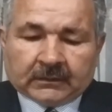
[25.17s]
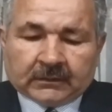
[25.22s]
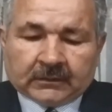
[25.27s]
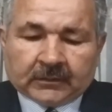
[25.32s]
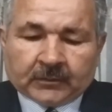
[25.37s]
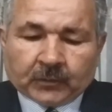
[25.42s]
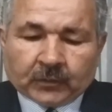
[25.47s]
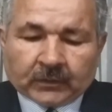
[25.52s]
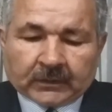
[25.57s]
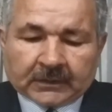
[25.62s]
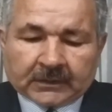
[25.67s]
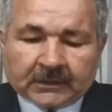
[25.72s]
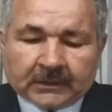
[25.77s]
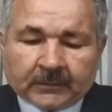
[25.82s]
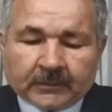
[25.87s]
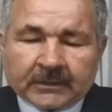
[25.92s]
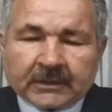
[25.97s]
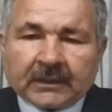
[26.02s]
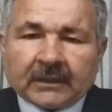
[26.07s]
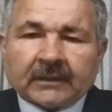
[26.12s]
e,
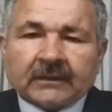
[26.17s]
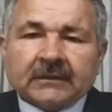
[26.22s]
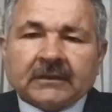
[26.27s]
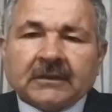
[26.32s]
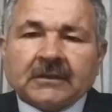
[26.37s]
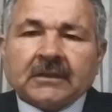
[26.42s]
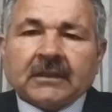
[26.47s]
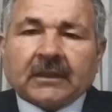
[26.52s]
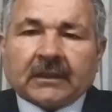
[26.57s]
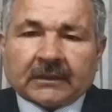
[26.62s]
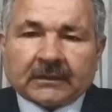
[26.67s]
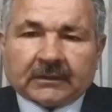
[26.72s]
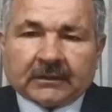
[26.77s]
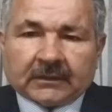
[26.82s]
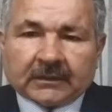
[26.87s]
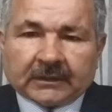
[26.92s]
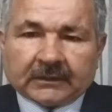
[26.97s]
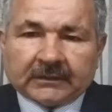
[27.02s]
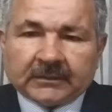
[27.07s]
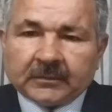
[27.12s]
bulacağımız 6.
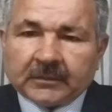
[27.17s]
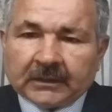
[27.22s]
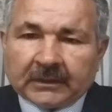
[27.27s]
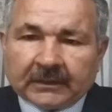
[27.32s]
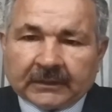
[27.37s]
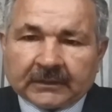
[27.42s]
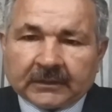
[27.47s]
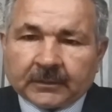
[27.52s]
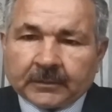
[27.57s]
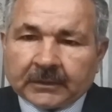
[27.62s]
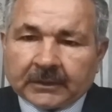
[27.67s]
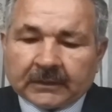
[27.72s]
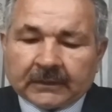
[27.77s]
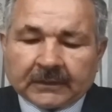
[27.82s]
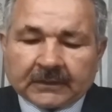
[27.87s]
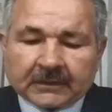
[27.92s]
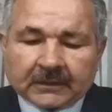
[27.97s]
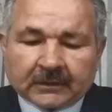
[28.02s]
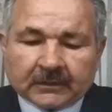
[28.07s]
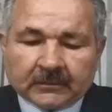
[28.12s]
hakikati birlikte
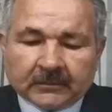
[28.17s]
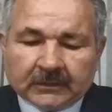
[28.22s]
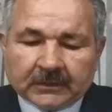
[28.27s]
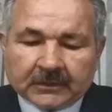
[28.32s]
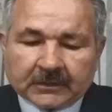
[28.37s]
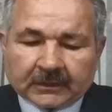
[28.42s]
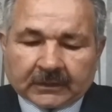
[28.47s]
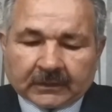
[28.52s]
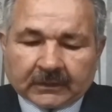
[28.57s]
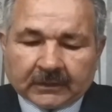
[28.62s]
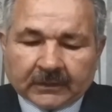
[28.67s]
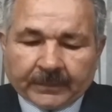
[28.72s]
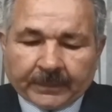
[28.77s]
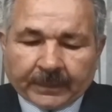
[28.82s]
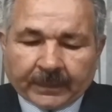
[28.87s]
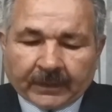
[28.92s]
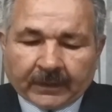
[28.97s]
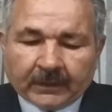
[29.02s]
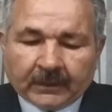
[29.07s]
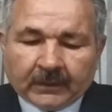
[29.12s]
paylaşalım inşallah.
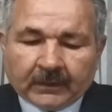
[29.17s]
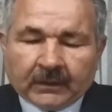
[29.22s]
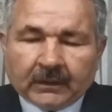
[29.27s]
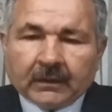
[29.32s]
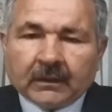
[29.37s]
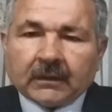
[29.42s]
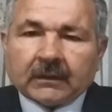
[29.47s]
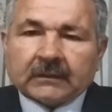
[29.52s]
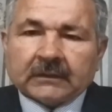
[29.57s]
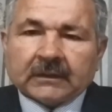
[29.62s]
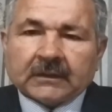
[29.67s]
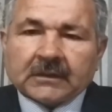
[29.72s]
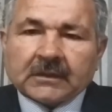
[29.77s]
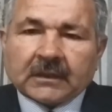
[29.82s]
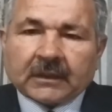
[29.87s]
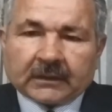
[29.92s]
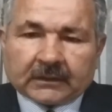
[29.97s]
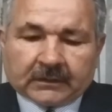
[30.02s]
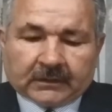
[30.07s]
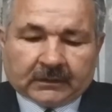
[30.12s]
6.
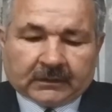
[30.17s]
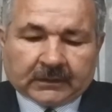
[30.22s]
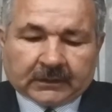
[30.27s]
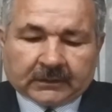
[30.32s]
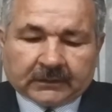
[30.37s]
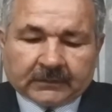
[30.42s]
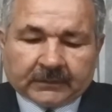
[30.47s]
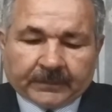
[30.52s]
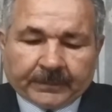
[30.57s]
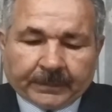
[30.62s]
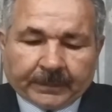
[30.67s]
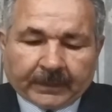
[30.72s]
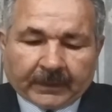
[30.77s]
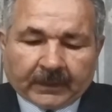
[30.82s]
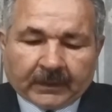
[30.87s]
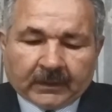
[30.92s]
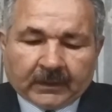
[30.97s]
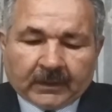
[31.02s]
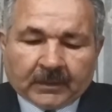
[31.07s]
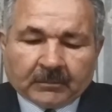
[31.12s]
hakikat.
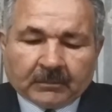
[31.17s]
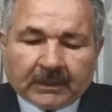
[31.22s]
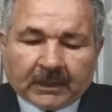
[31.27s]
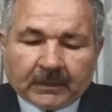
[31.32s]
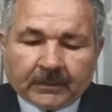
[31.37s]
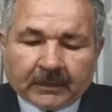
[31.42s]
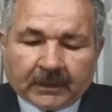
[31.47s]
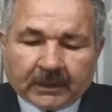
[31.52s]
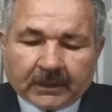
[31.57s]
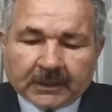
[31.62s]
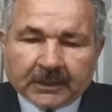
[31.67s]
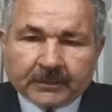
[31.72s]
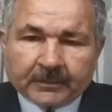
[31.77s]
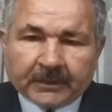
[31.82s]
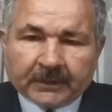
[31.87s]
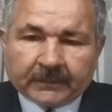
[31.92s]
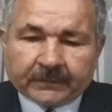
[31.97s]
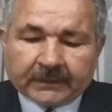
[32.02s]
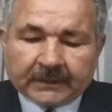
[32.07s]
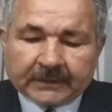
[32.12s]
Babı
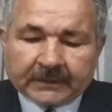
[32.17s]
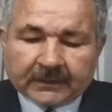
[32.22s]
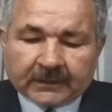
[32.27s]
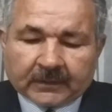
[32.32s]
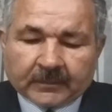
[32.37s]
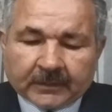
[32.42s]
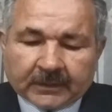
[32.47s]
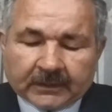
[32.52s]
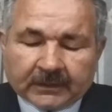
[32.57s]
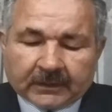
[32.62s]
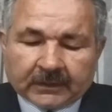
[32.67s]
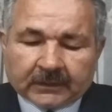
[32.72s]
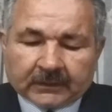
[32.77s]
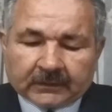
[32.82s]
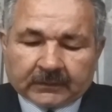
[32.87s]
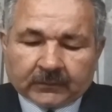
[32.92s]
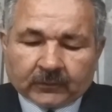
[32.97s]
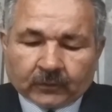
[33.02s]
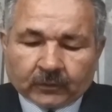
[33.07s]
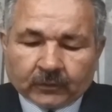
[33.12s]
haşmet ve
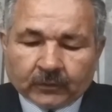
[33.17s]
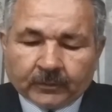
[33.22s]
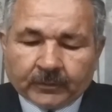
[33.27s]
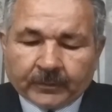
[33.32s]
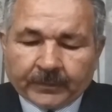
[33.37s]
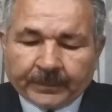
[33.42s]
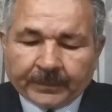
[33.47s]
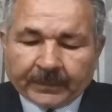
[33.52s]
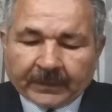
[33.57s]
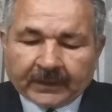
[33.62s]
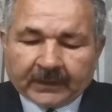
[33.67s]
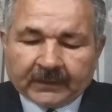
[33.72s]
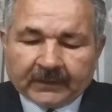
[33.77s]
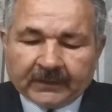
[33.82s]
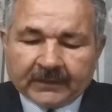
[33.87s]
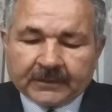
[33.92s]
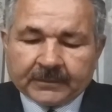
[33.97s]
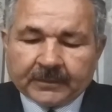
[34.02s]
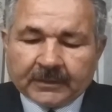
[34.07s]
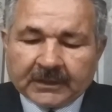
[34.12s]
sermediyet olup
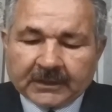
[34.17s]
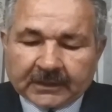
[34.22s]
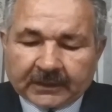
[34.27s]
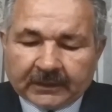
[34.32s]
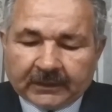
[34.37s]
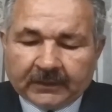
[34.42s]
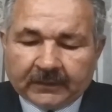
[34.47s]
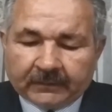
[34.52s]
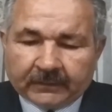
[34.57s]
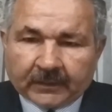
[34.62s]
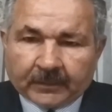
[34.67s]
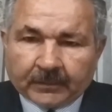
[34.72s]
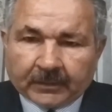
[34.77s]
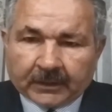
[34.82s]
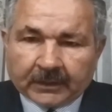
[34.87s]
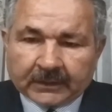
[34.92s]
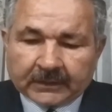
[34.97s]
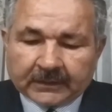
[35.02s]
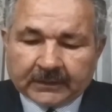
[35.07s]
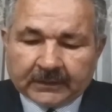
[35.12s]
ismi celil ve
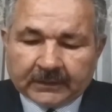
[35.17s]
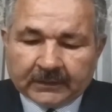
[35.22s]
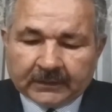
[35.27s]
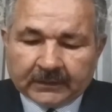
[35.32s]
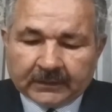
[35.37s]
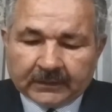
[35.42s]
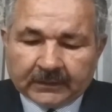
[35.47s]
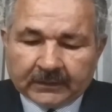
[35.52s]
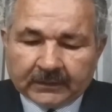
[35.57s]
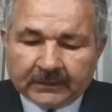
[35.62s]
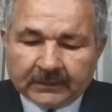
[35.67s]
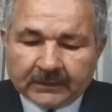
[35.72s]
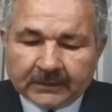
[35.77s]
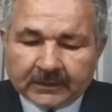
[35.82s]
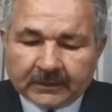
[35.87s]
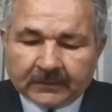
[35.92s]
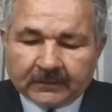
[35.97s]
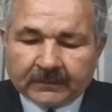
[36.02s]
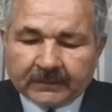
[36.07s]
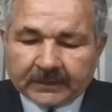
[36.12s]
baki
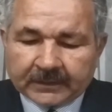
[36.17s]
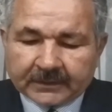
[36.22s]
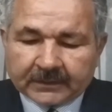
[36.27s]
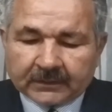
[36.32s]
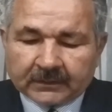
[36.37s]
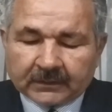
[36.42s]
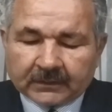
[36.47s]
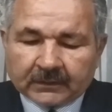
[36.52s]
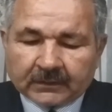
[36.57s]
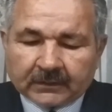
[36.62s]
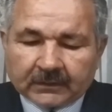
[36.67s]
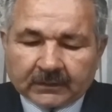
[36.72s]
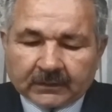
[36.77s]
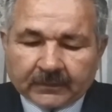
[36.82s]
cilvesidir.